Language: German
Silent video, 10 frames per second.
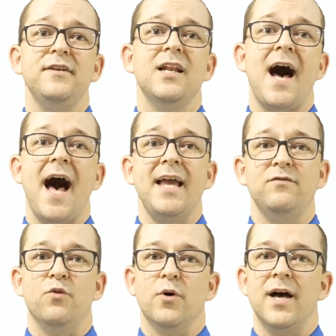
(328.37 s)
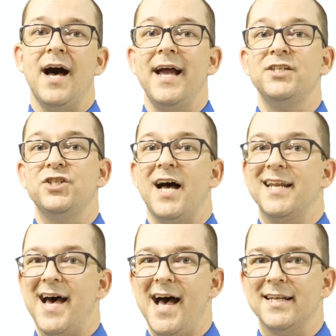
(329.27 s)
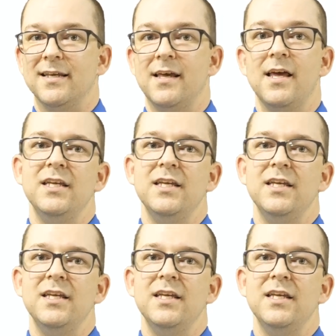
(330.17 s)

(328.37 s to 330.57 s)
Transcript: viele Einwohner ein Staat hat.